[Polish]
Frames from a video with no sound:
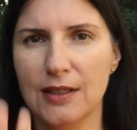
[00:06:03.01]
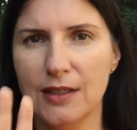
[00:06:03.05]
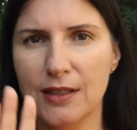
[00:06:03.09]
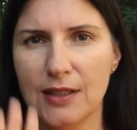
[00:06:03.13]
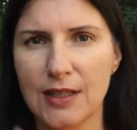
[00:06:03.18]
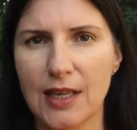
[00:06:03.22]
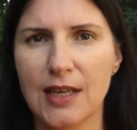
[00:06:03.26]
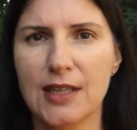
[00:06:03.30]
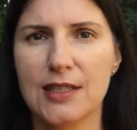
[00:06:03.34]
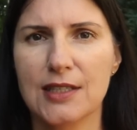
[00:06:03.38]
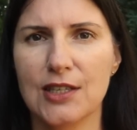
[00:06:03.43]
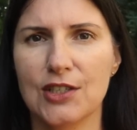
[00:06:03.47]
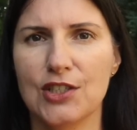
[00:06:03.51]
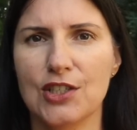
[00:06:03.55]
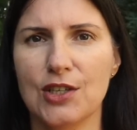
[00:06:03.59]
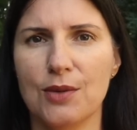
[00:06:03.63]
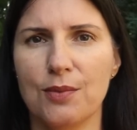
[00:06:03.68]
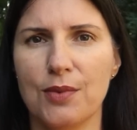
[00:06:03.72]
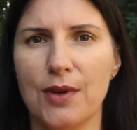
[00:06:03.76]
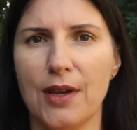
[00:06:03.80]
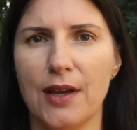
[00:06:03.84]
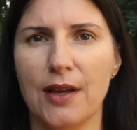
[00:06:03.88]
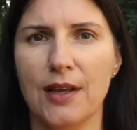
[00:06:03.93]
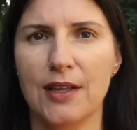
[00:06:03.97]
Nie chcę
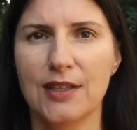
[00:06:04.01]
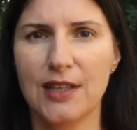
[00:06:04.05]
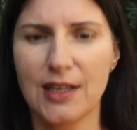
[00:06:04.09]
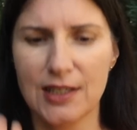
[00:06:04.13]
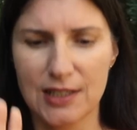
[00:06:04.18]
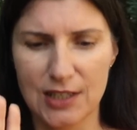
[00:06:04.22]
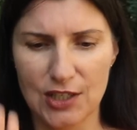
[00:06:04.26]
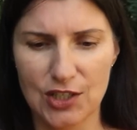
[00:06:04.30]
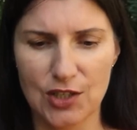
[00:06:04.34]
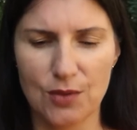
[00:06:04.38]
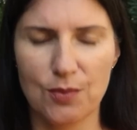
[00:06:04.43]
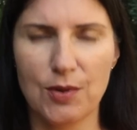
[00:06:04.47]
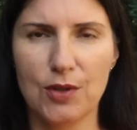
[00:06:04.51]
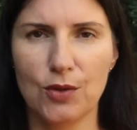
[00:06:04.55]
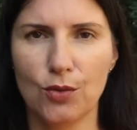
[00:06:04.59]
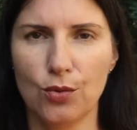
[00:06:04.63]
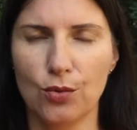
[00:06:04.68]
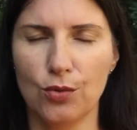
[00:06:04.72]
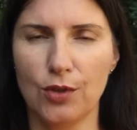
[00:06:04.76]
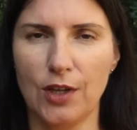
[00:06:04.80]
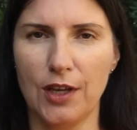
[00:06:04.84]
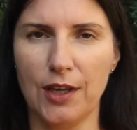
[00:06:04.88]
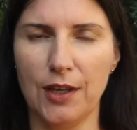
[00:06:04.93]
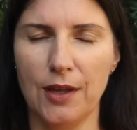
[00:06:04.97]
Ciebie, nie chcę Ciebie
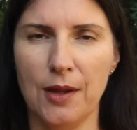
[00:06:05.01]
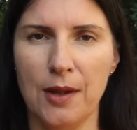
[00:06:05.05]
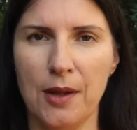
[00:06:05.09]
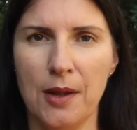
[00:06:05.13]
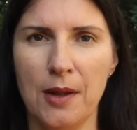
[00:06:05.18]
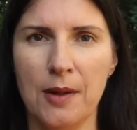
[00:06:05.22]
tutaj.